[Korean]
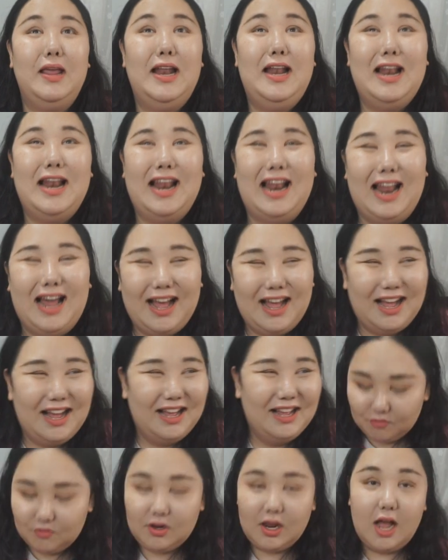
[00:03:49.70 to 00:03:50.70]
필라
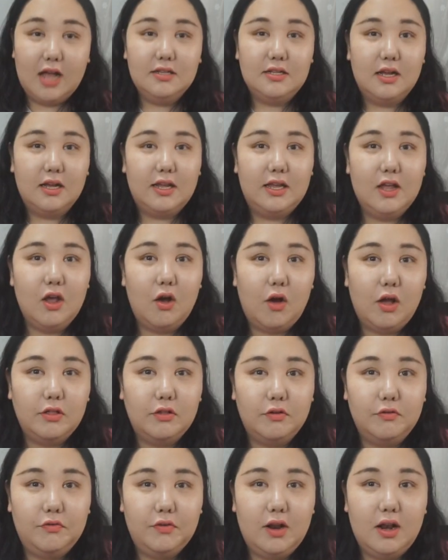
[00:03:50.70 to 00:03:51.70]
우리가 항상
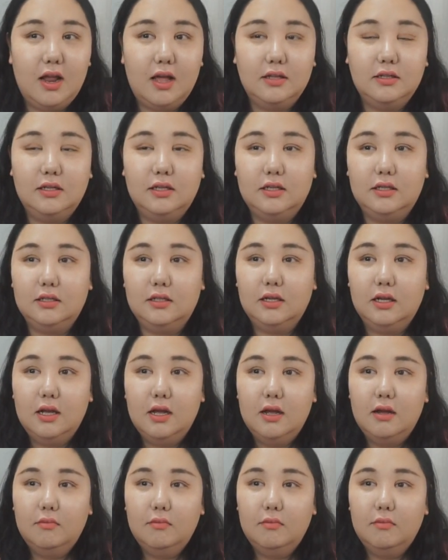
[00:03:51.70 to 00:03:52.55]
기억하던 필라는